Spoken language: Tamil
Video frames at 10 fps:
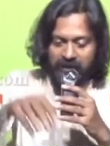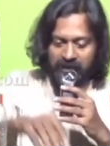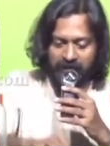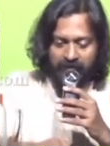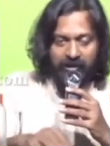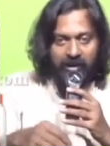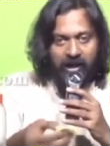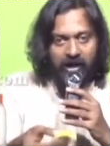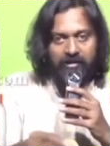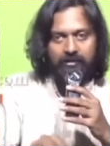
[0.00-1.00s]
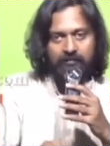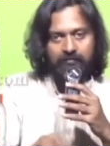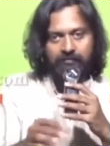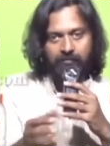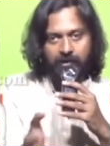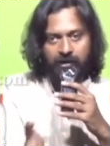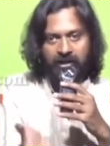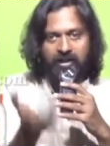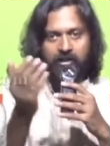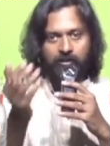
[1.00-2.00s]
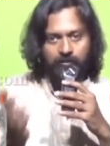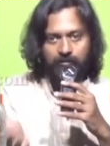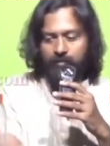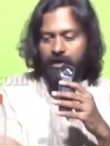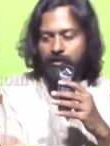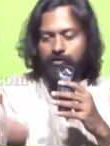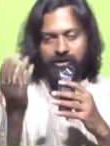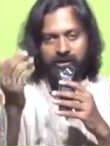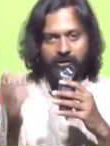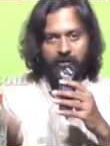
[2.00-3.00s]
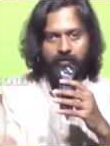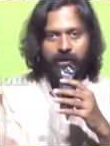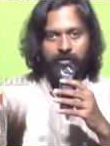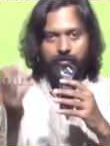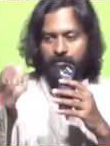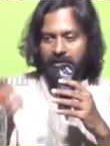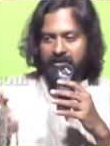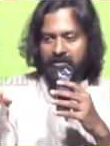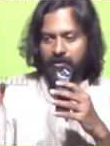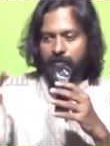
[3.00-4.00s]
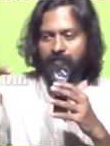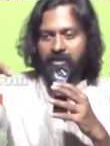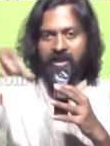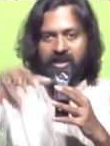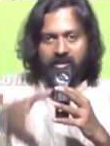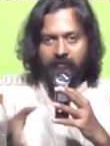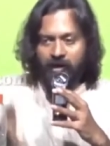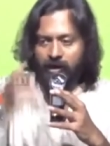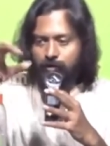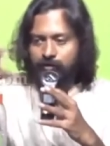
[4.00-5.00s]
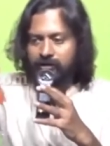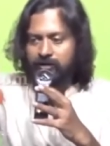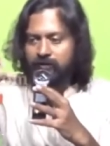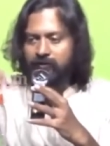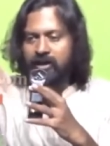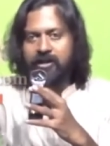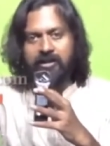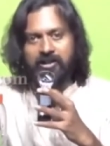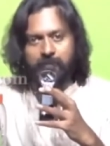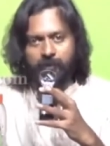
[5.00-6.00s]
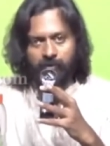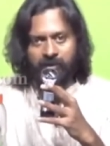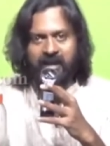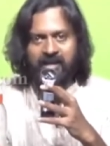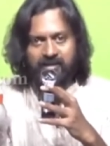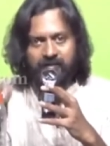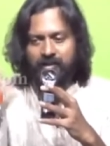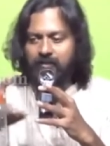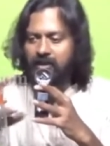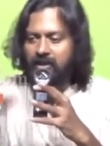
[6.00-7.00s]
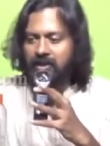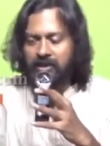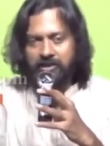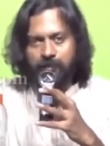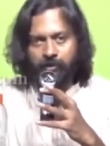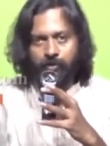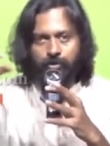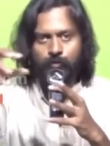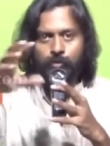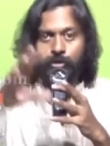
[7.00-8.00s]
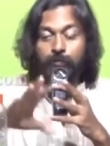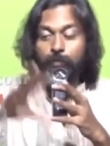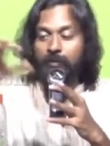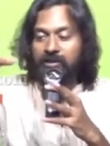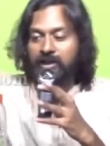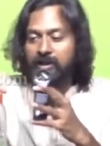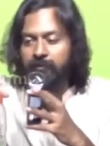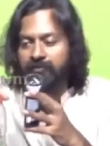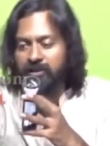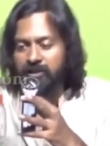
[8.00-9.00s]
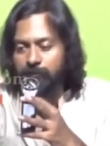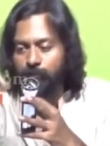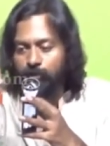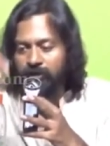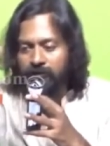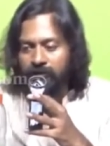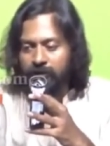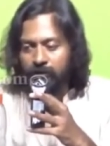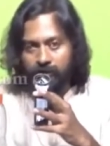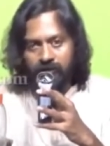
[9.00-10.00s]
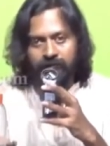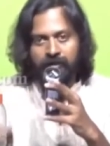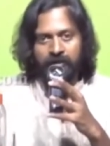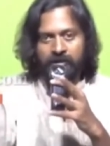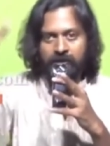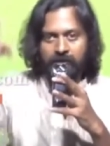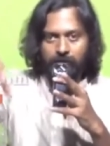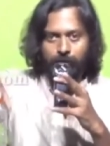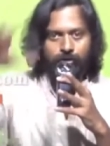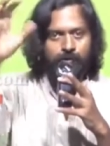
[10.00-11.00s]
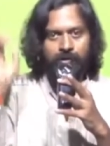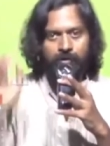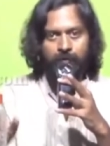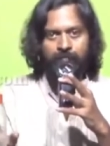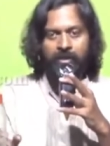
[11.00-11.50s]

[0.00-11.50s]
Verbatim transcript: இதில் வந்து காற்று கிரியேட் ஆகும் வாயு ஜென்ரேட் ஆகும் வாயு ரிலீஸ் ஆகும் இந்த வாயு வந்து வெளியில் ரிலீஸ் பண்ணும் கேஸஸ் வந்து வெளியில் ரிலீஸ் பண்ணும் ஸோ மொதல் முப்பது நாள் நம்ம வந்து இந்த மூடியை வந்து திறந்து விட்டு க்ளோஸ் பண்ணணும்